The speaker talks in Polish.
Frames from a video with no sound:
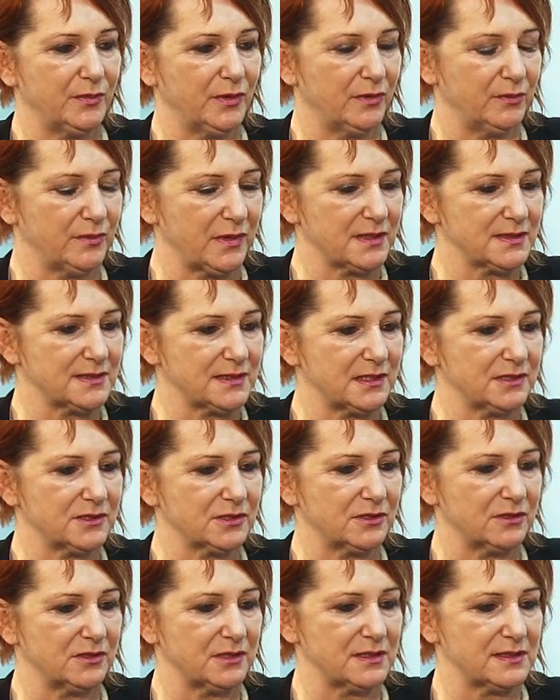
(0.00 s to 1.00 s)
bo
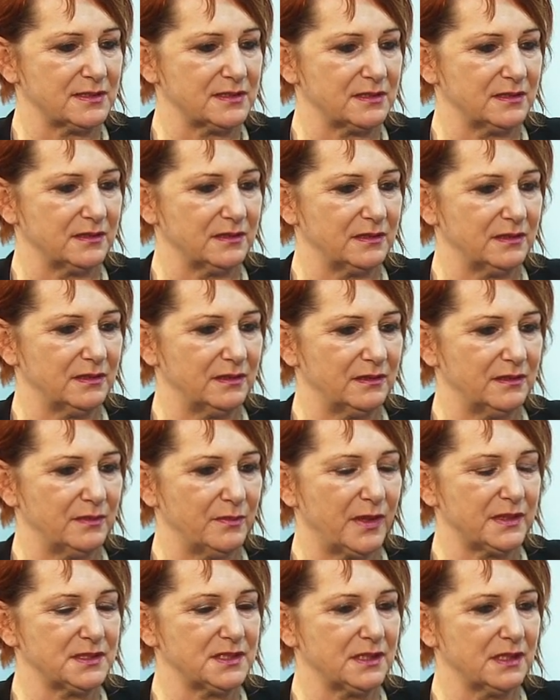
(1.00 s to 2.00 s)
miasteczko jest y,
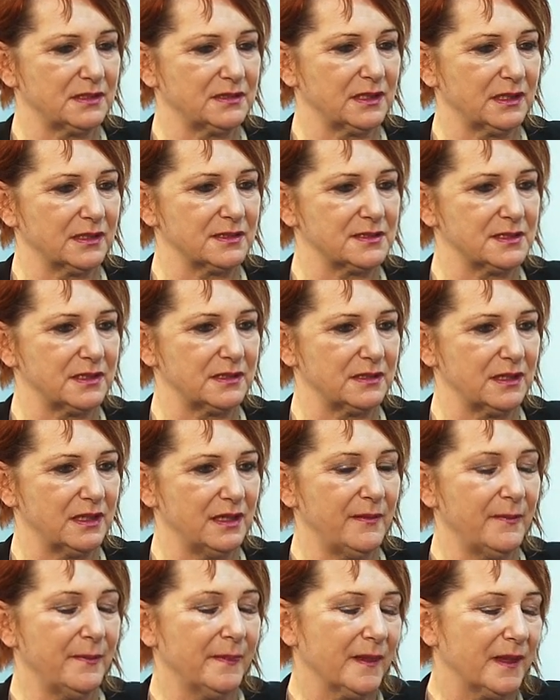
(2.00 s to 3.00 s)
bardziej
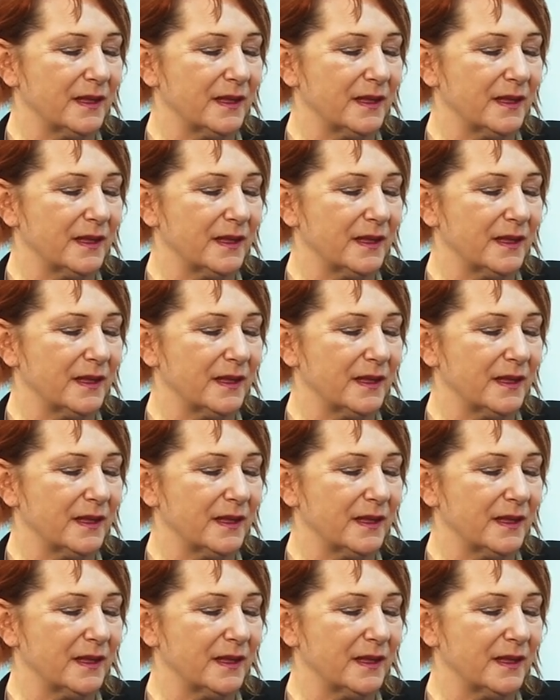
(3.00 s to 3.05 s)
atrakcyjne,